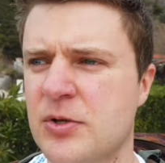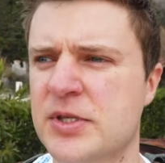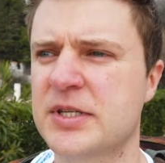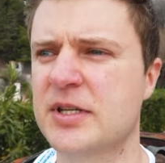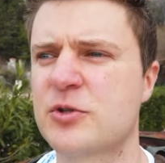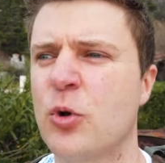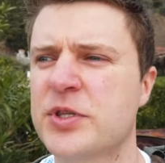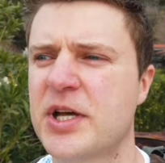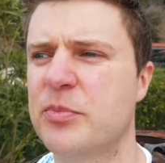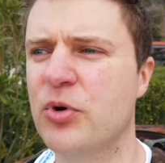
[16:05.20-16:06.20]
Das hört sich jetzt
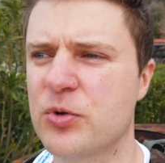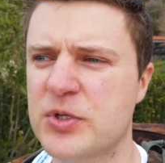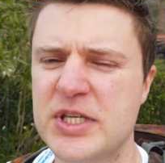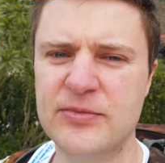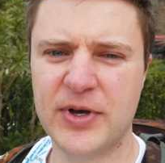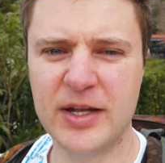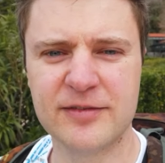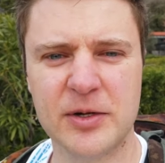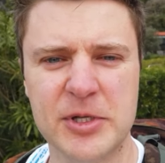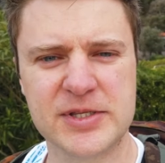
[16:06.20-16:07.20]
kontraproduktiv
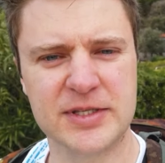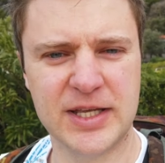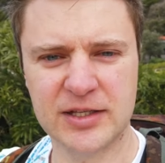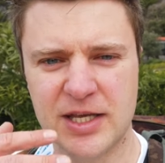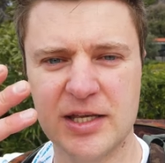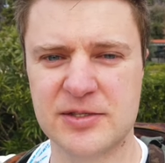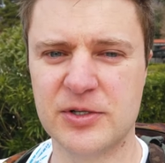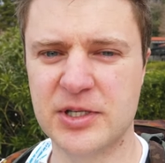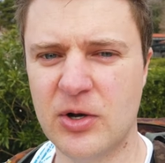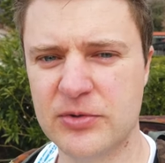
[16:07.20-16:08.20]
an, weil man sich denkt, ey, ich
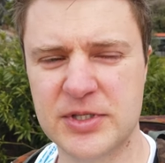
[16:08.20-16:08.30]
soll die,